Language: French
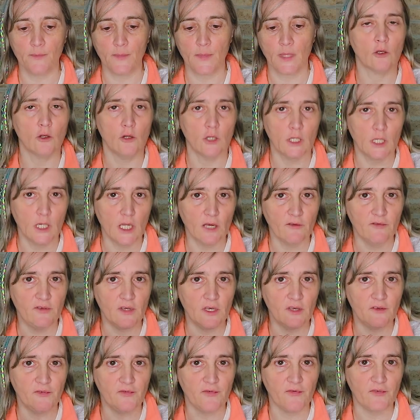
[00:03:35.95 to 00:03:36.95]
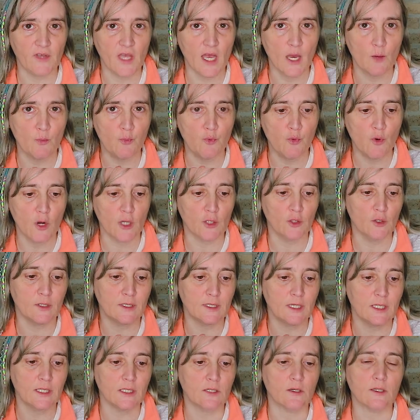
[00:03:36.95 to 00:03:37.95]
Que le clavier fait un poids de
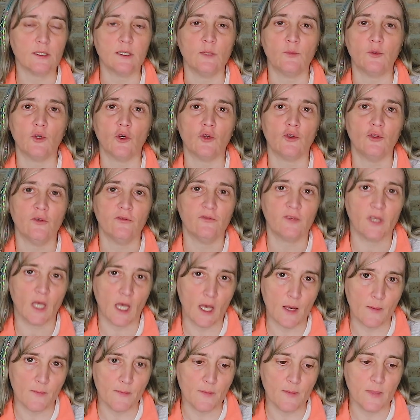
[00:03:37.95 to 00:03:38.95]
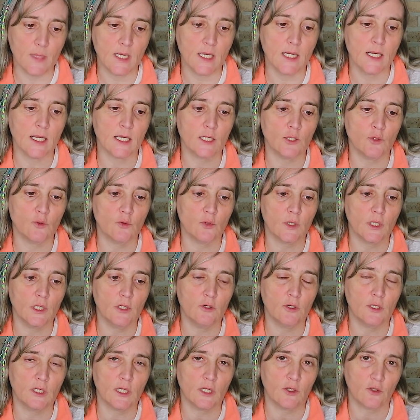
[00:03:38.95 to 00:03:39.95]
779 grammes et la souris
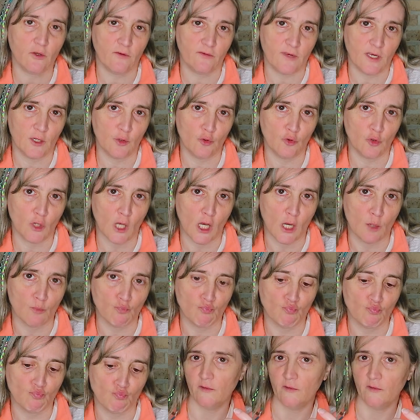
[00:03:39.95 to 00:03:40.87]
de 82 grammes.